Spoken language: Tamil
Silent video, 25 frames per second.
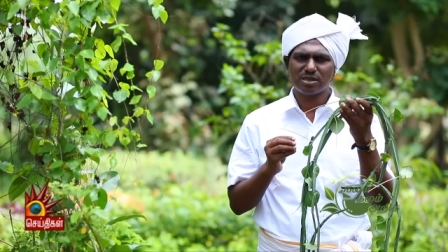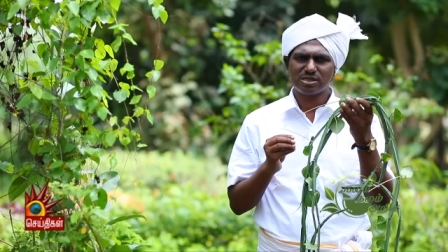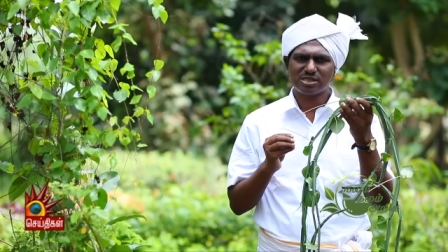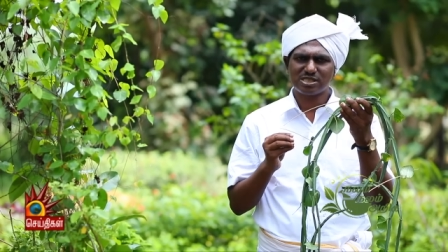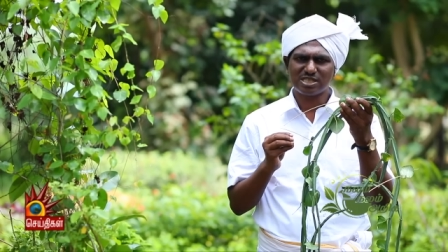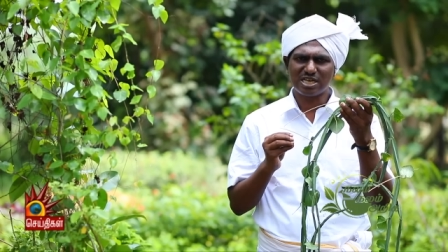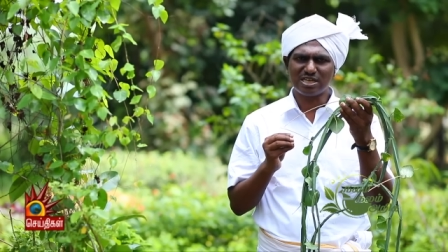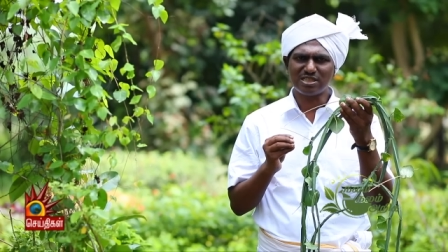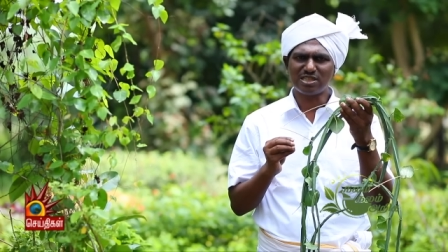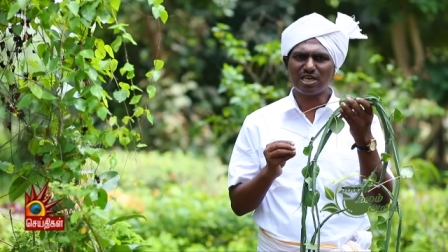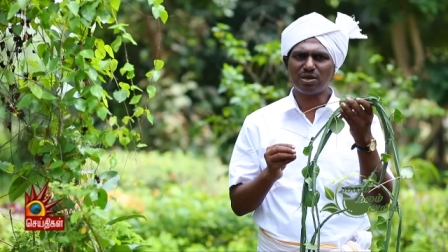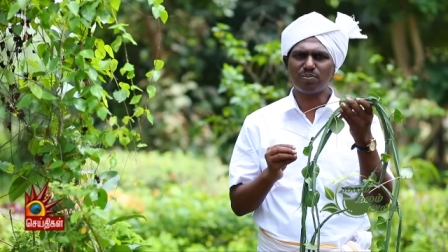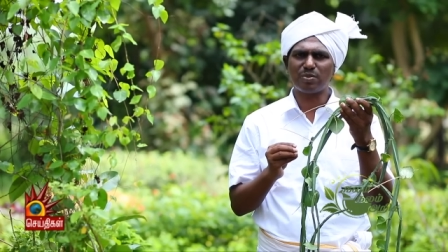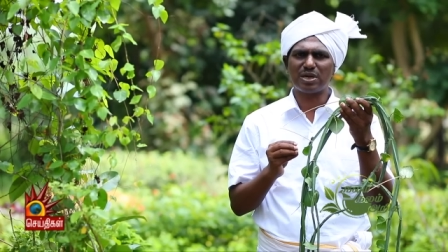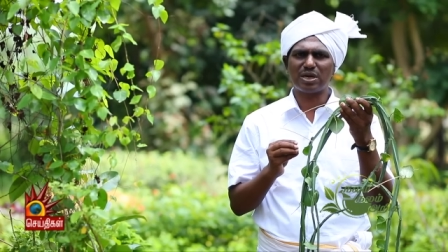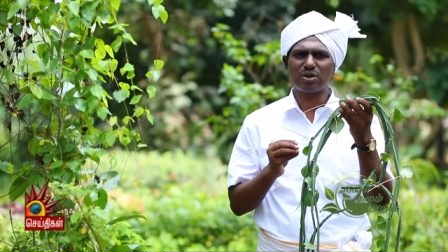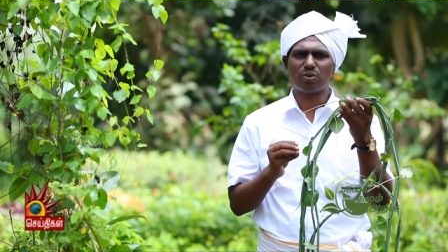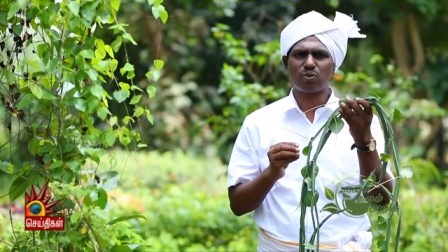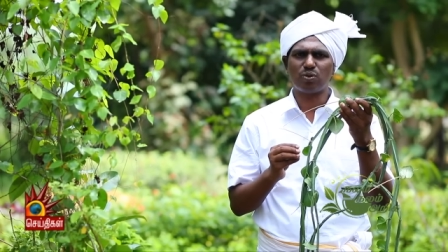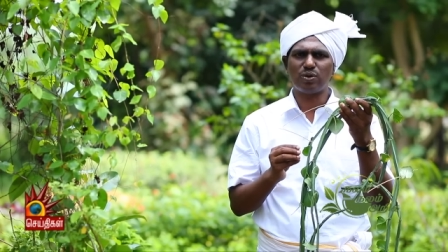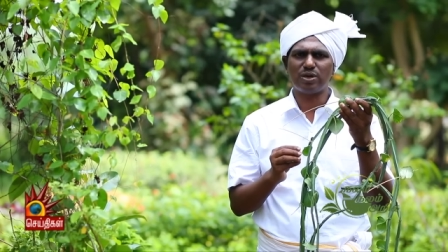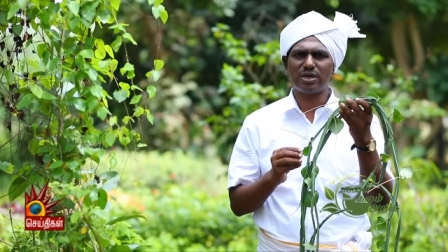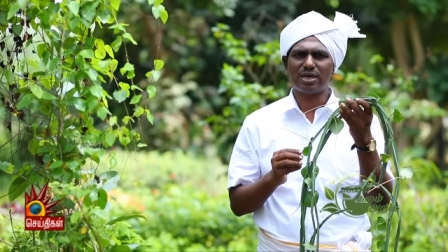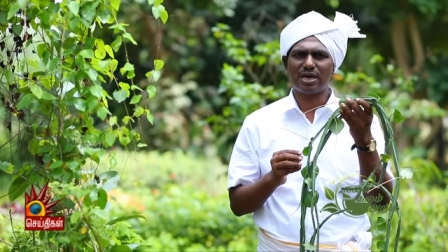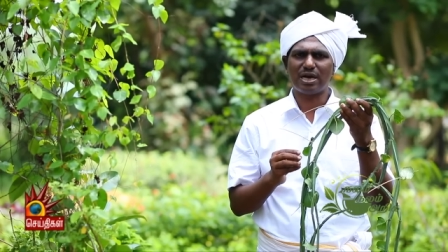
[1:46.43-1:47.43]
ஸ்ட்ரென்தன்
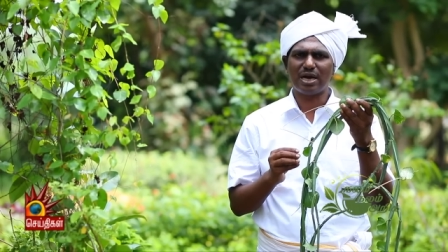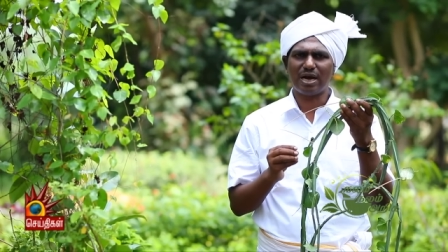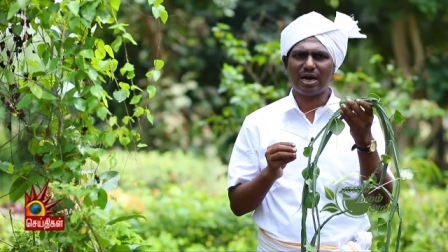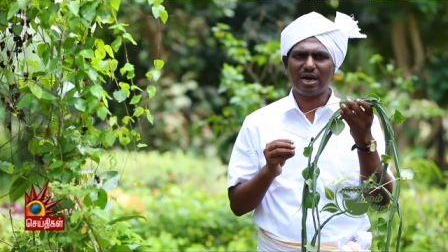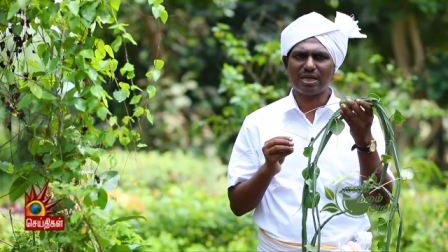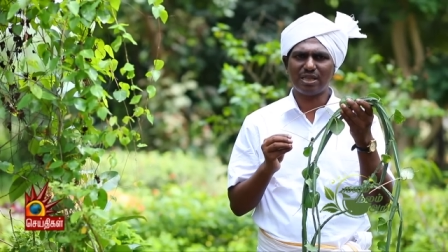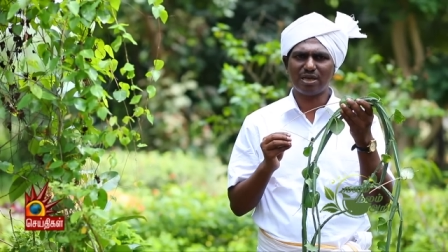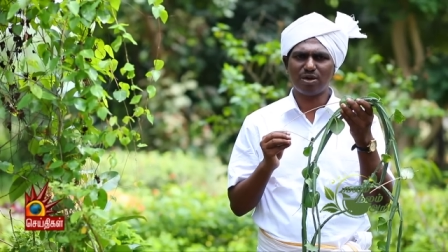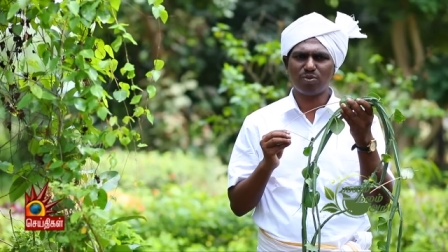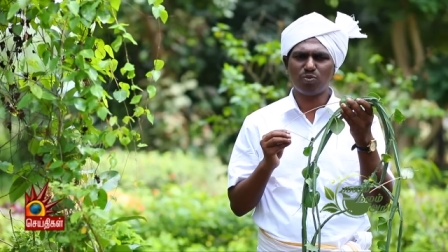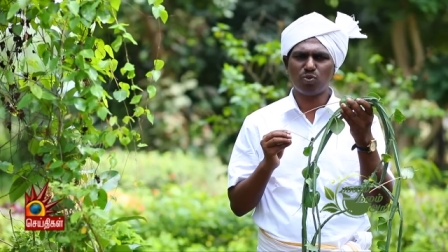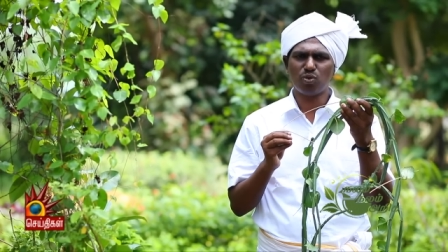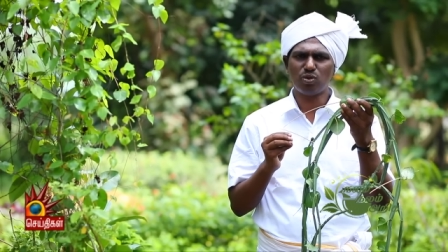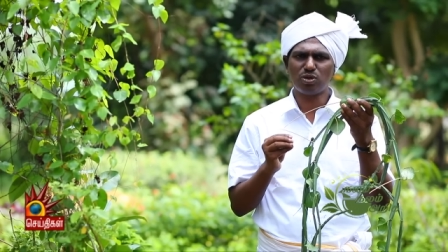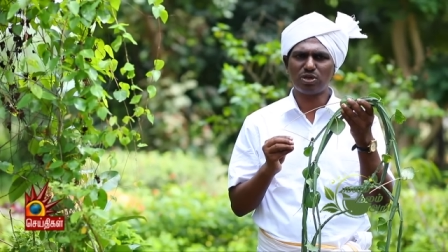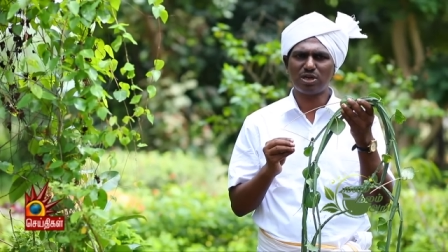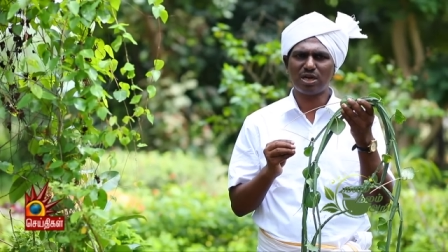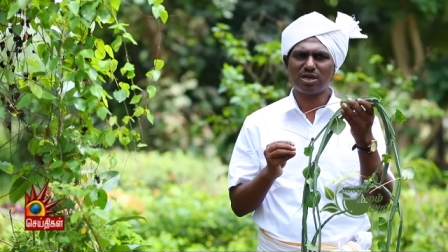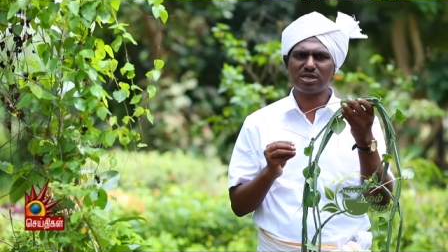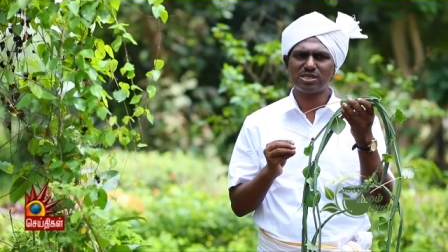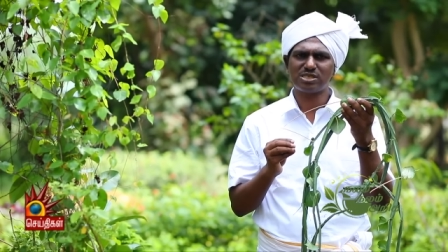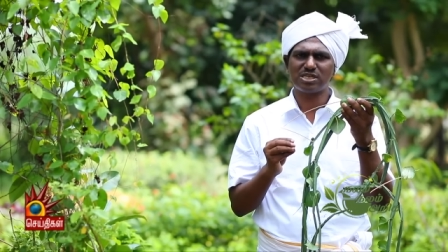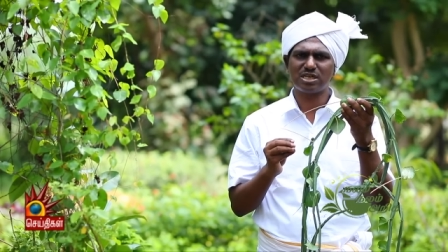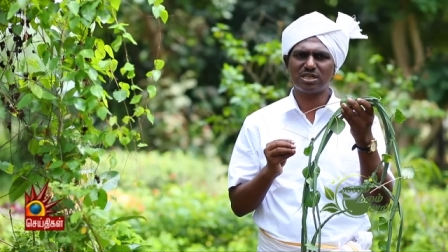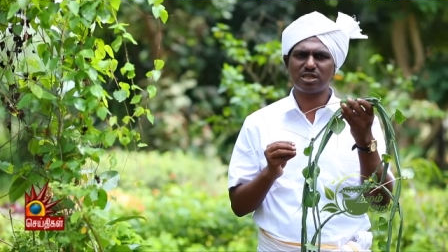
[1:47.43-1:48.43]
பண்ணக்கூடிய அதாவது
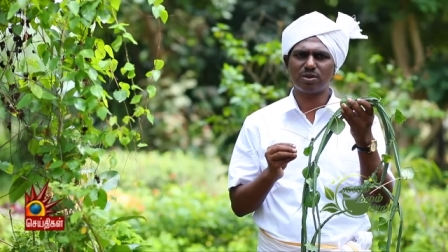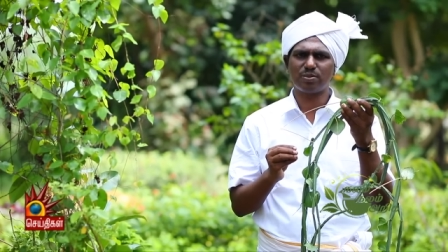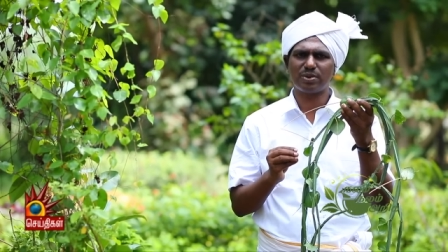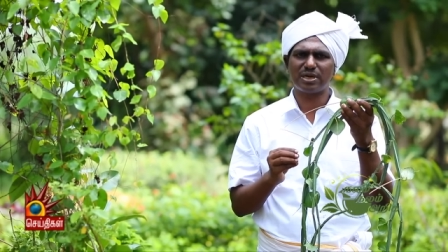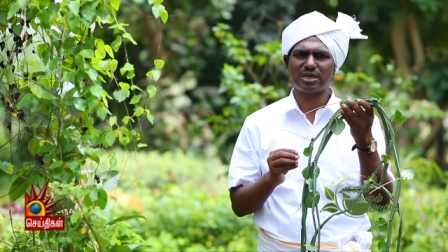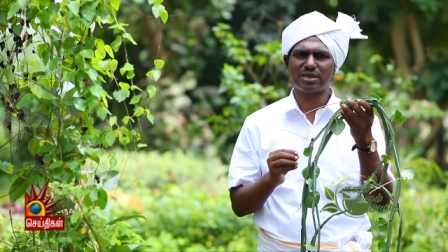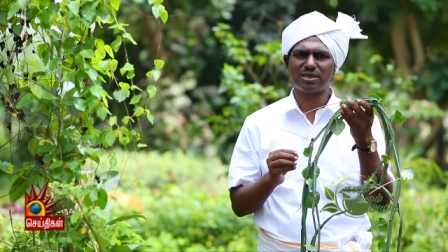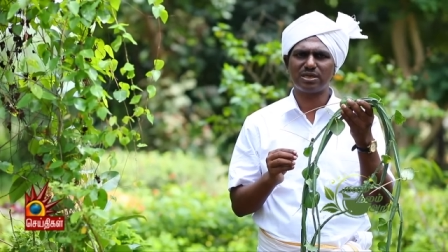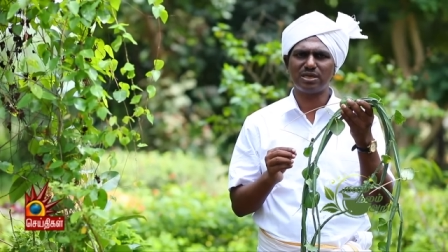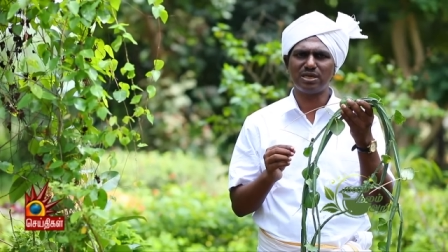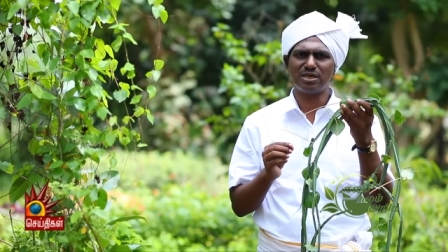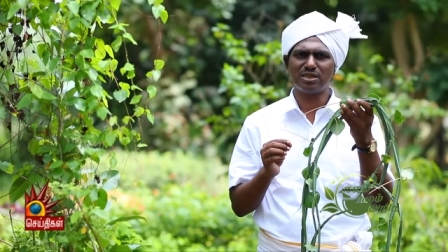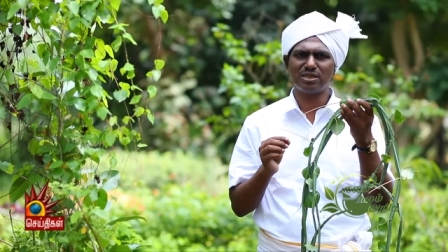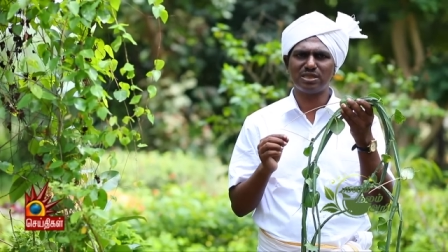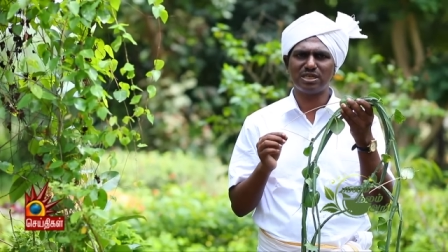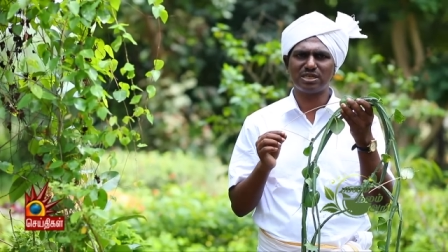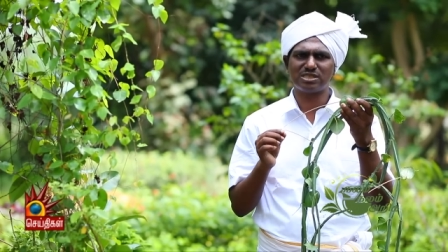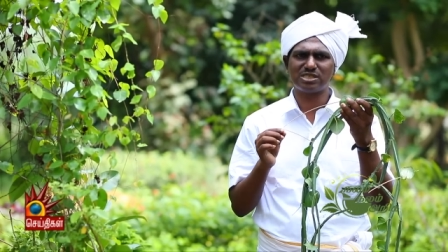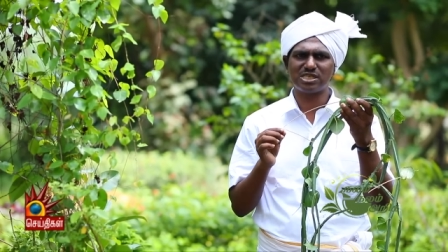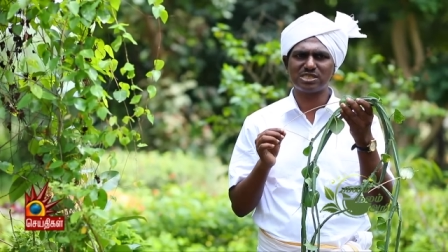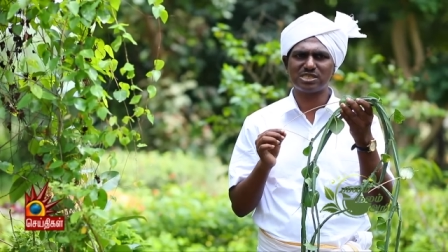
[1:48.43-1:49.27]
மூட்டை ஸ்ட்ரென்தன் பண்ணுறதுக்கு இந்த